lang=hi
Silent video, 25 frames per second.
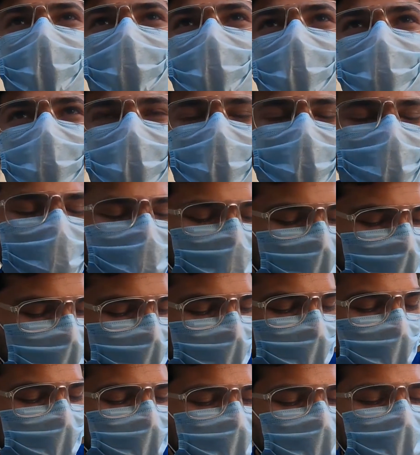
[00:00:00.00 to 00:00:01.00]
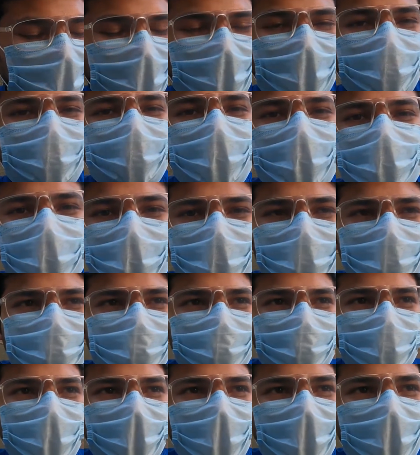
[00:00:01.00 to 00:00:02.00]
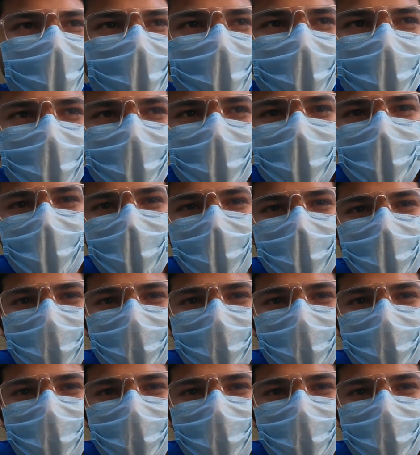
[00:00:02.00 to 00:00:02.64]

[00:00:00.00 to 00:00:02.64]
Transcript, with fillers: तो अभी घूमने के लिए निकल रहे हैं थोड़ा सा और डी